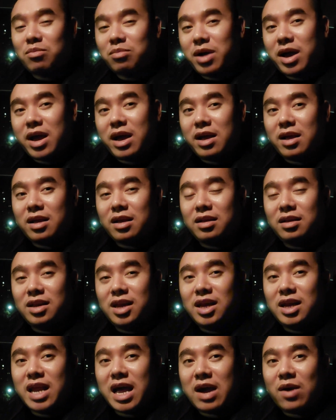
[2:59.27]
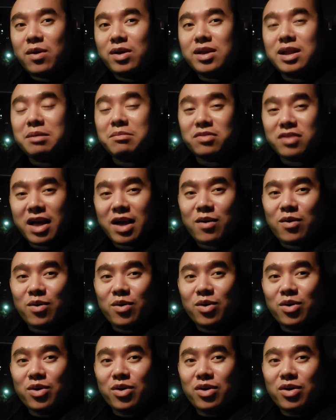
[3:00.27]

công nghệ như thế nào hay ra làm sao